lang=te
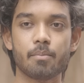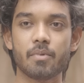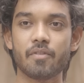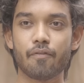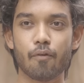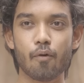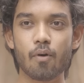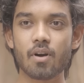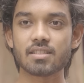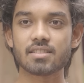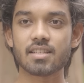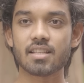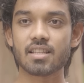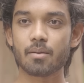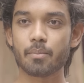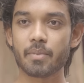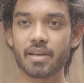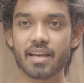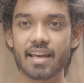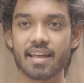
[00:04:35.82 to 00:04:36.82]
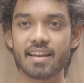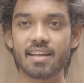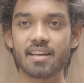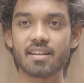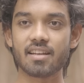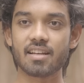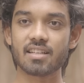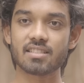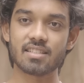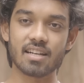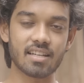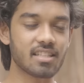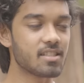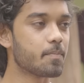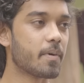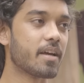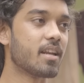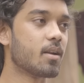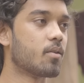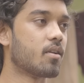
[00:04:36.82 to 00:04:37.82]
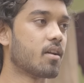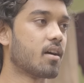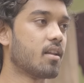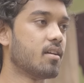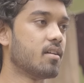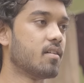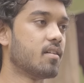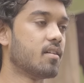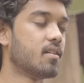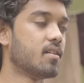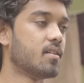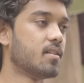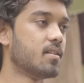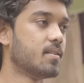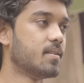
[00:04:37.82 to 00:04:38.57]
మీ ఫోకస్ అంతా మీ కెరియర్ ఇంకా స్టడీస్ పైనే ఉండాలి